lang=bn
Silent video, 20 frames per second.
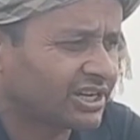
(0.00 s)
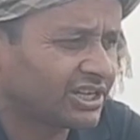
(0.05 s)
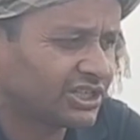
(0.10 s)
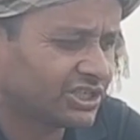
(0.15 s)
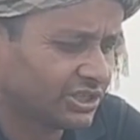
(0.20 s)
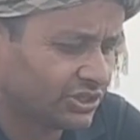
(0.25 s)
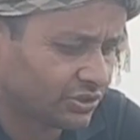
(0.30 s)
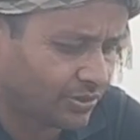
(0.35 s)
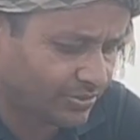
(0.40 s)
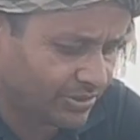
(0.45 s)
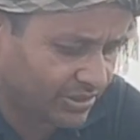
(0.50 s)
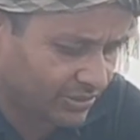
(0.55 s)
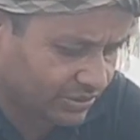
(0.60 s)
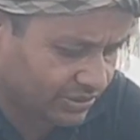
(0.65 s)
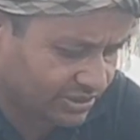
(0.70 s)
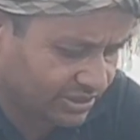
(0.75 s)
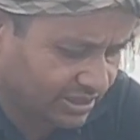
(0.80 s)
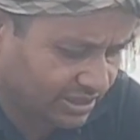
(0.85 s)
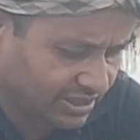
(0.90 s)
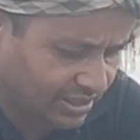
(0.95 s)
কৃষি জমি
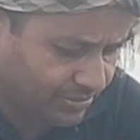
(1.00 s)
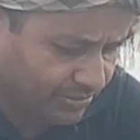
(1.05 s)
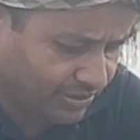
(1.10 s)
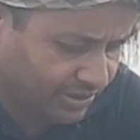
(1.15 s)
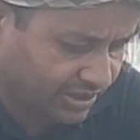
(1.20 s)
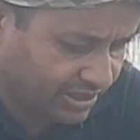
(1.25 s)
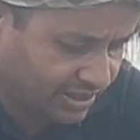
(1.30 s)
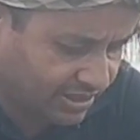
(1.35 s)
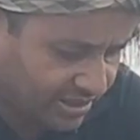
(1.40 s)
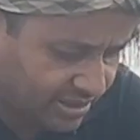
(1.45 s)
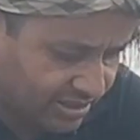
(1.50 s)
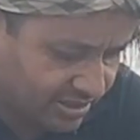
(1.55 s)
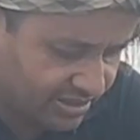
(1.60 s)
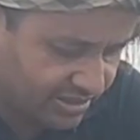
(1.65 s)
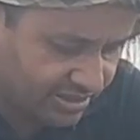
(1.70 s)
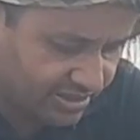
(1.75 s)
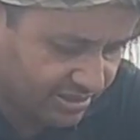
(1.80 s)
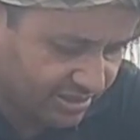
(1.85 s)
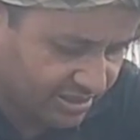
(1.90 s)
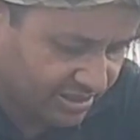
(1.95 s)
হচ্ছে আমাদের
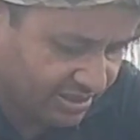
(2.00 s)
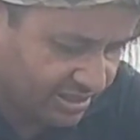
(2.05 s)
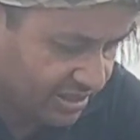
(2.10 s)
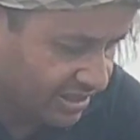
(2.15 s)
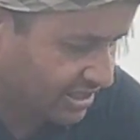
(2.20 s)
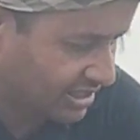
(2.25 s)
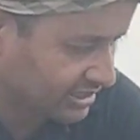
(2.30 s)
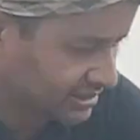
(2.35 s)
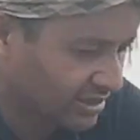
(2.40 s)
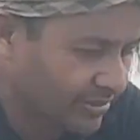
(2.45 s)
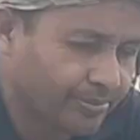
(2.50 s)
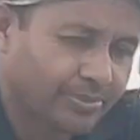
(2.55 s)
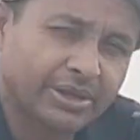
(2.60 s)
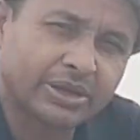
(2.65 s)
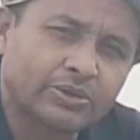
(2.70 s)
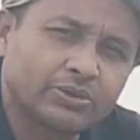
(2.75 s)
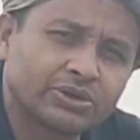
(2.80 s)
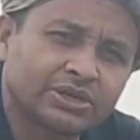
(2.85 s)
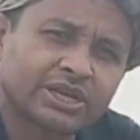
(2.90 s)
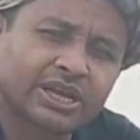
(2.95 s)
একটা
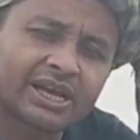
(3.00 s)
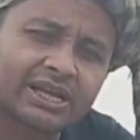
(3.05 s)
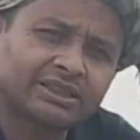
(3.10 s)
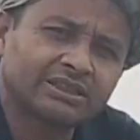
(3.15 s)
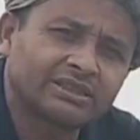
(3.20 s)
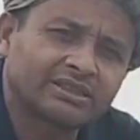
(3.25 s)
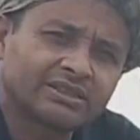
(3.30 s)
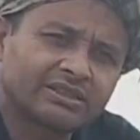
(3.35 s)
বেগুন খ্যাত